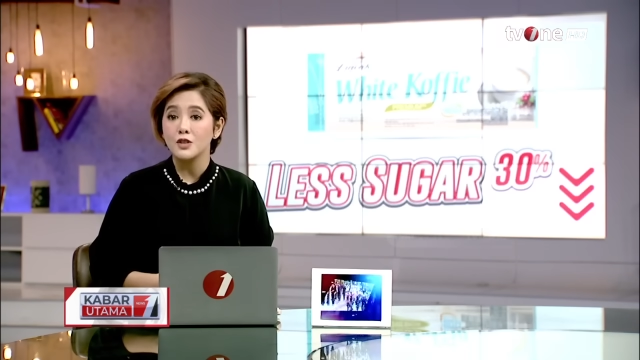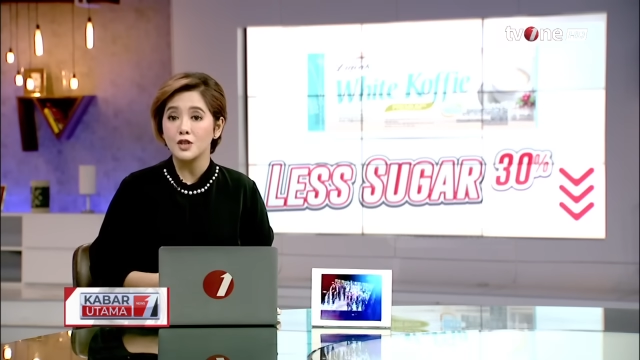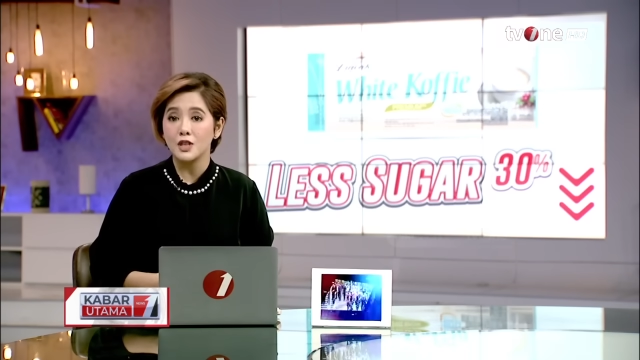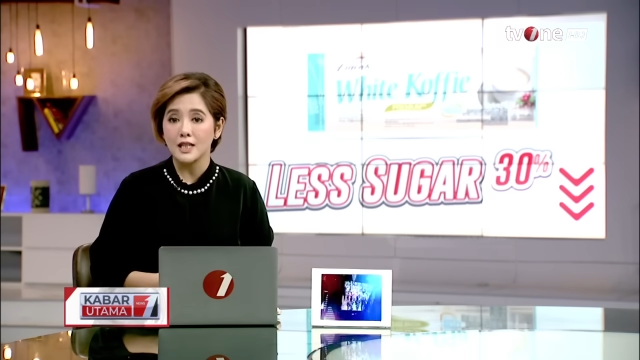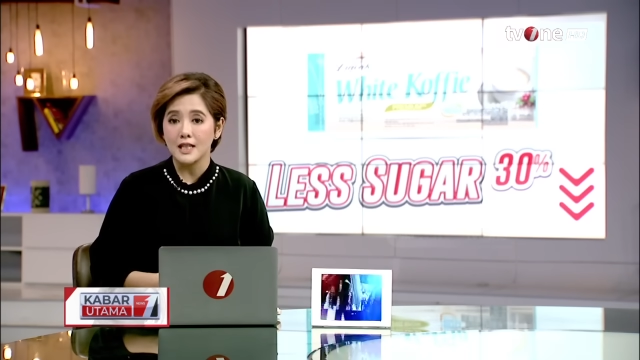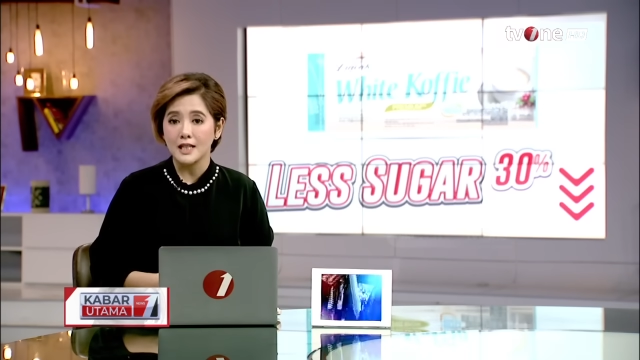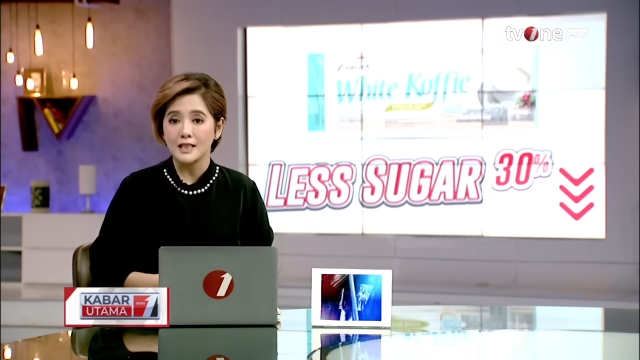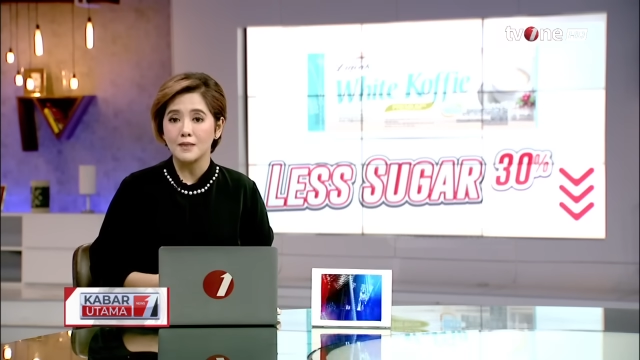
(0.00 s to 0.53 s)

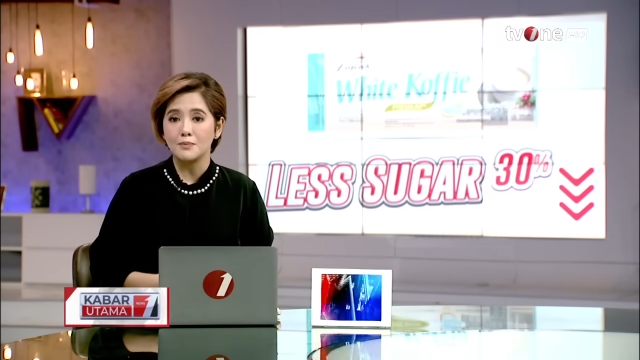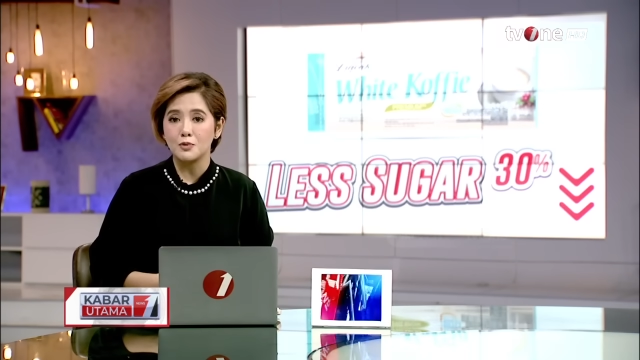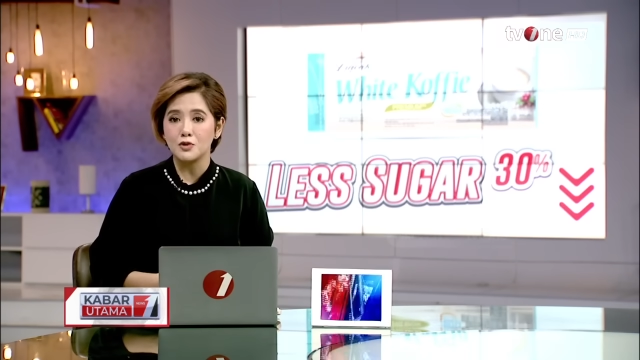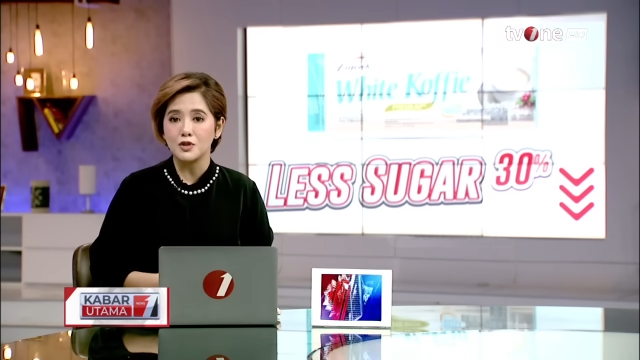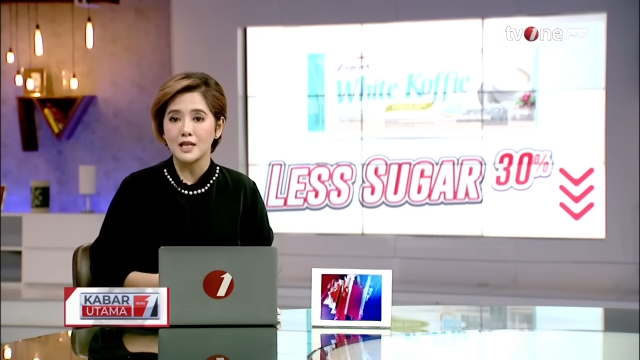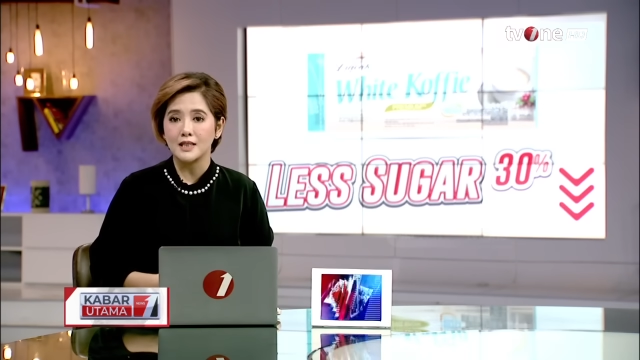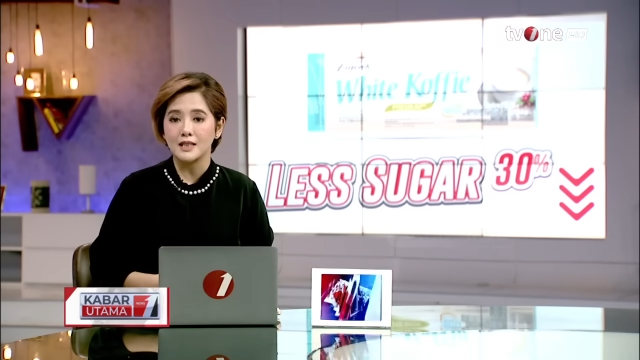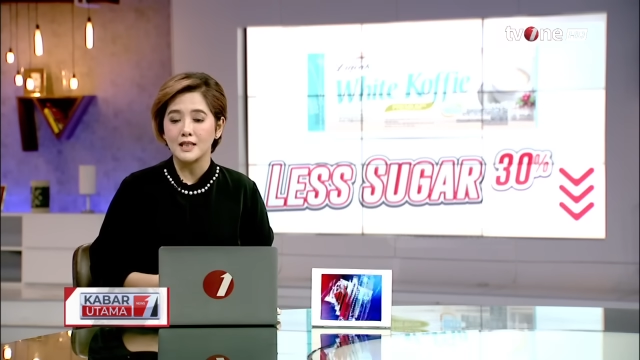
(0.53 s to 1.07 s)
Jakarta
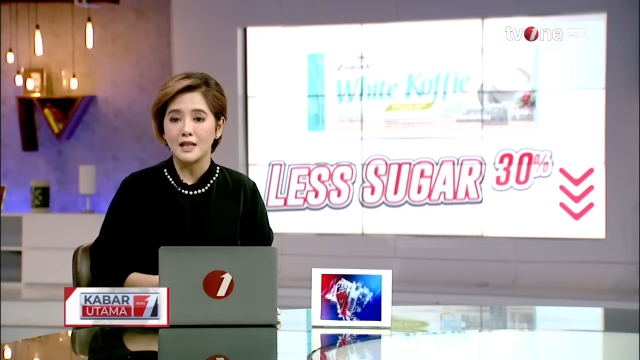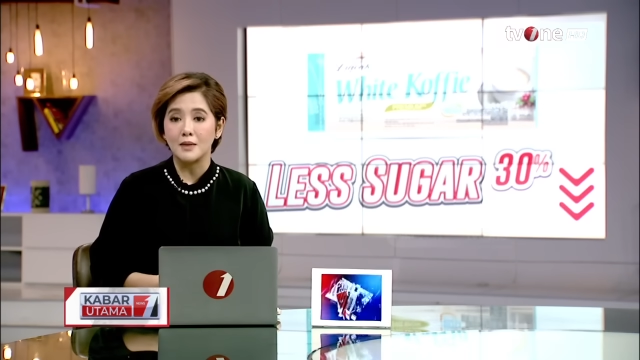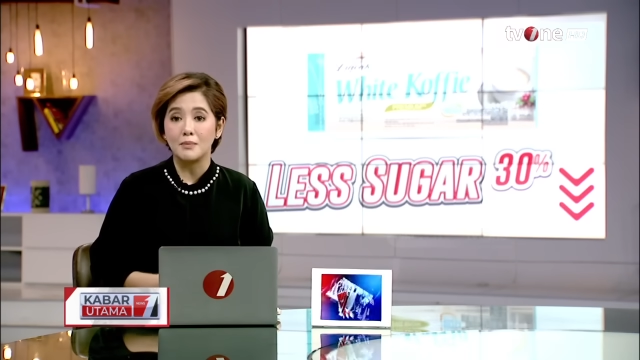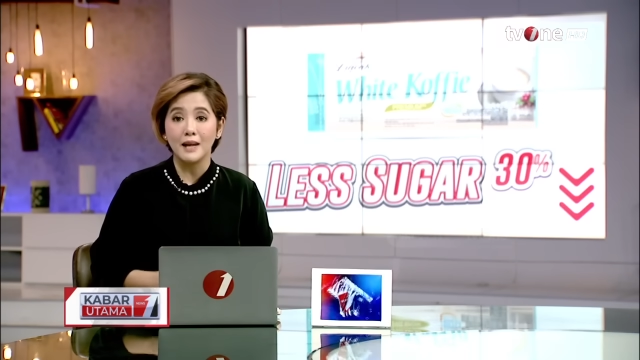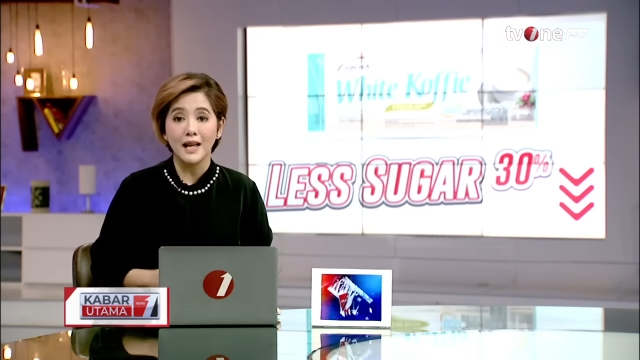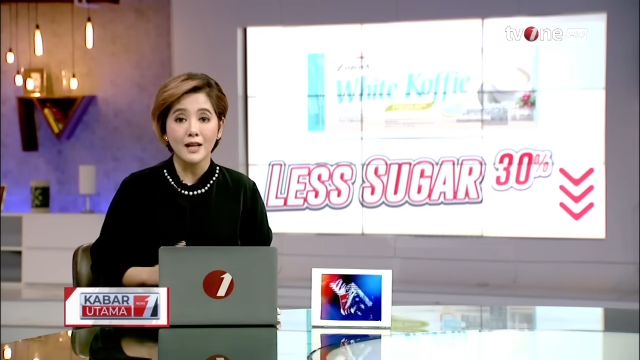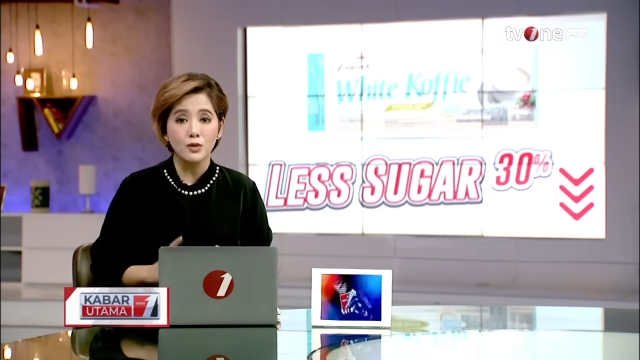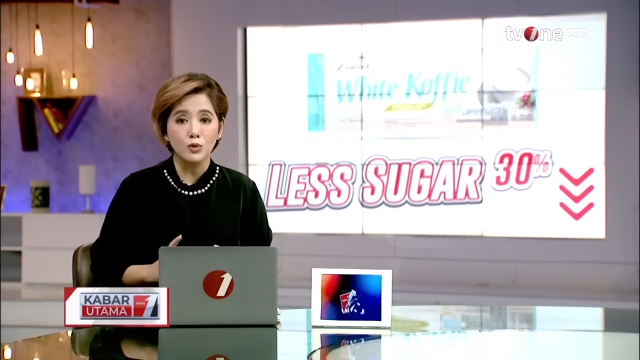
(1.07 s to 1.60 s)
Pusat. Nah
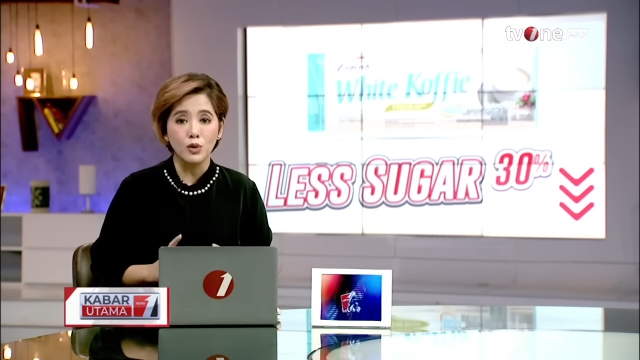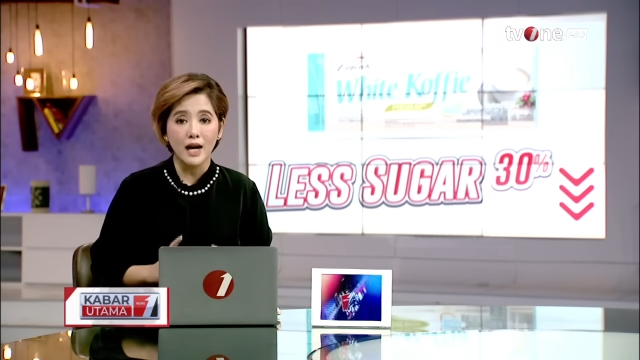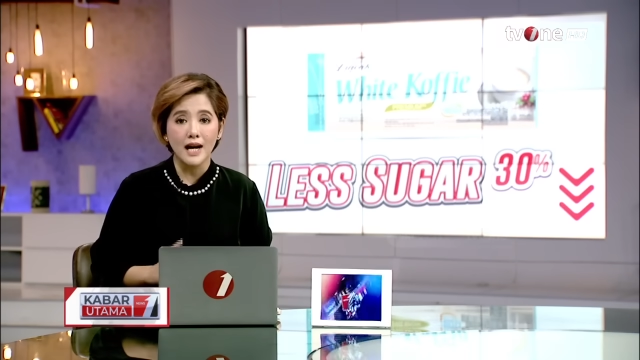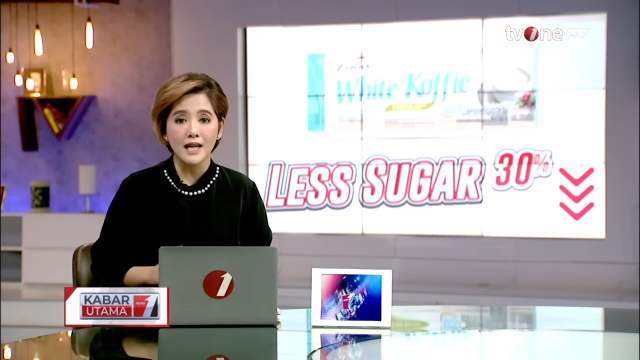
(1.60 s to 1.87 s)
pelaku